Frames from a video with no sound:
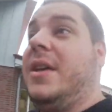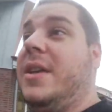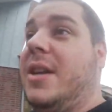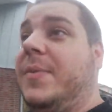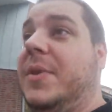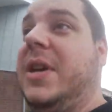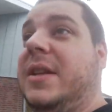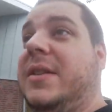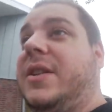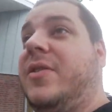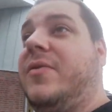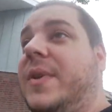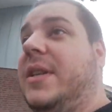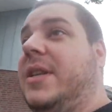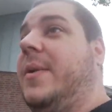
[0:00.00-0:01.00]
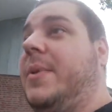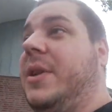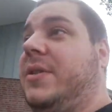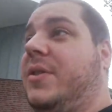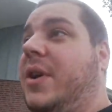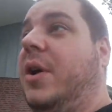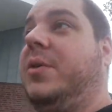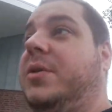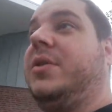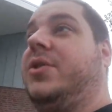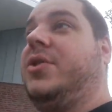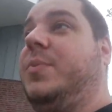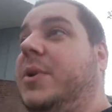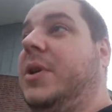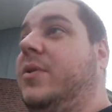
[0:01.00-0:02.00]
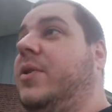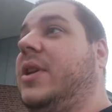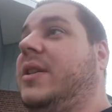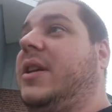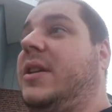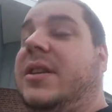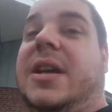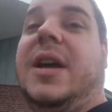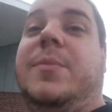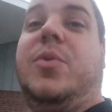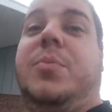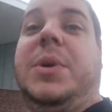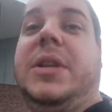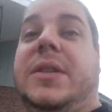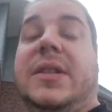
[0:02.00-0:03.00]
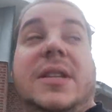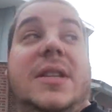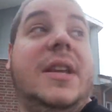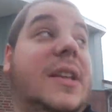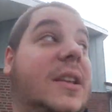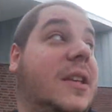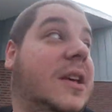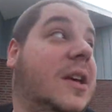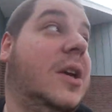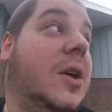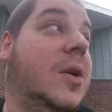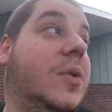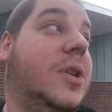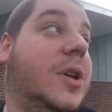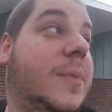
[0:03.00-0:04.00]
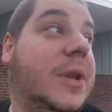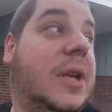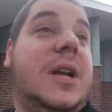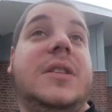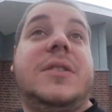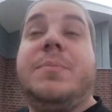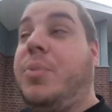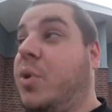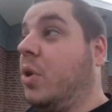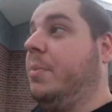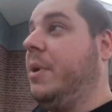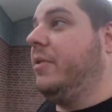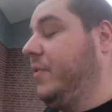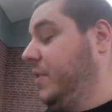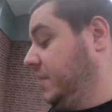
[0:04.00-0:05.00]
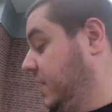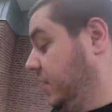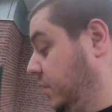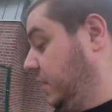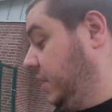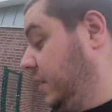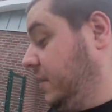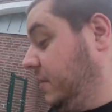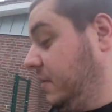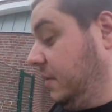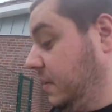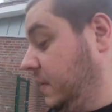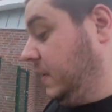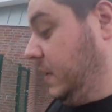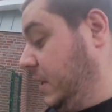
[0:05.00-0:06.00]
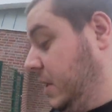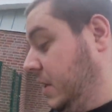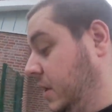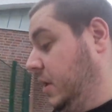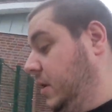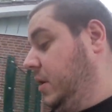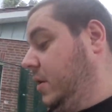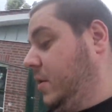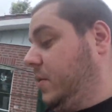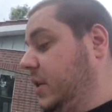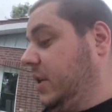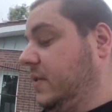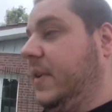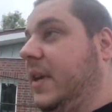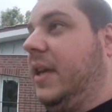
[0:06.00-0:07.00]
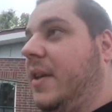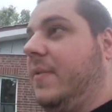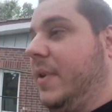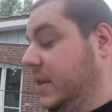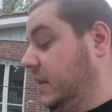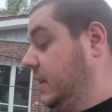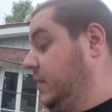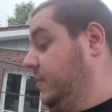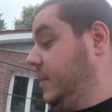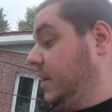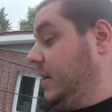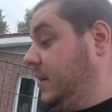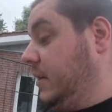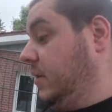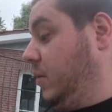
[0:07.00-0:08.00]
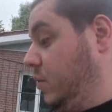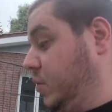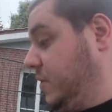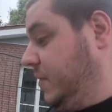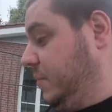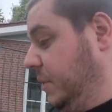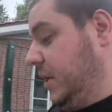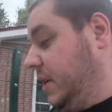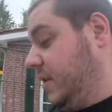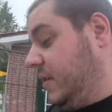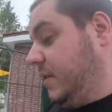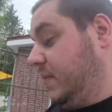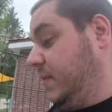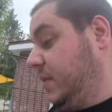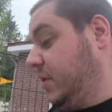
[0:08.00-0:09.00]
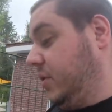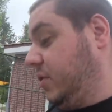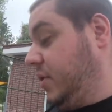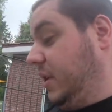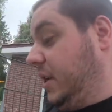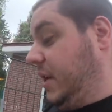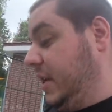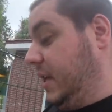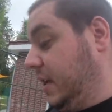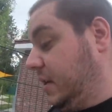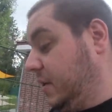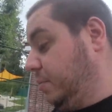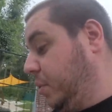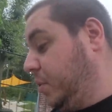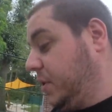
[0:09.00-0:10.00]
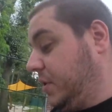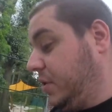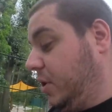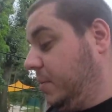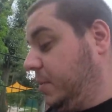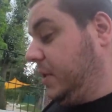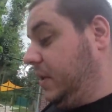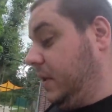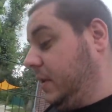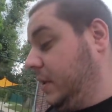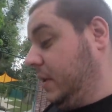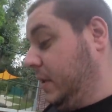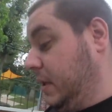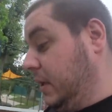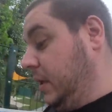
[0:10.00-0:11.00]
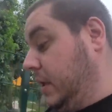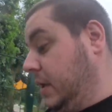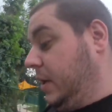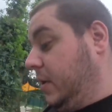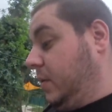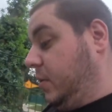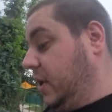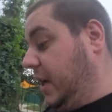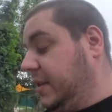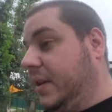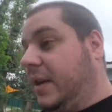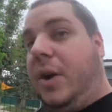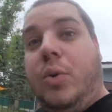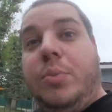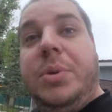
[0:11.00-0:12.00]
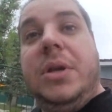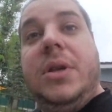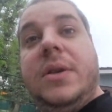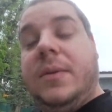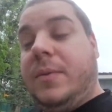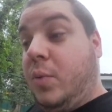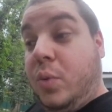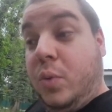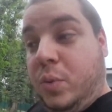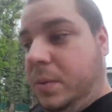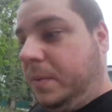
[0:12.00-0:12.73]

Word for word: Ich habe die ganze Zeit auf mein Tablet zu Hause gespielt und das hatte kein mobiles Internet. Und ich habe meine ganzen Pokebälle versaut. Und deswegen gehen wir jetzt erstmal... Oh, es vibriert. Wir sind schon in der Nähe des Pokestops. Und da ist ein Raupi. Hm?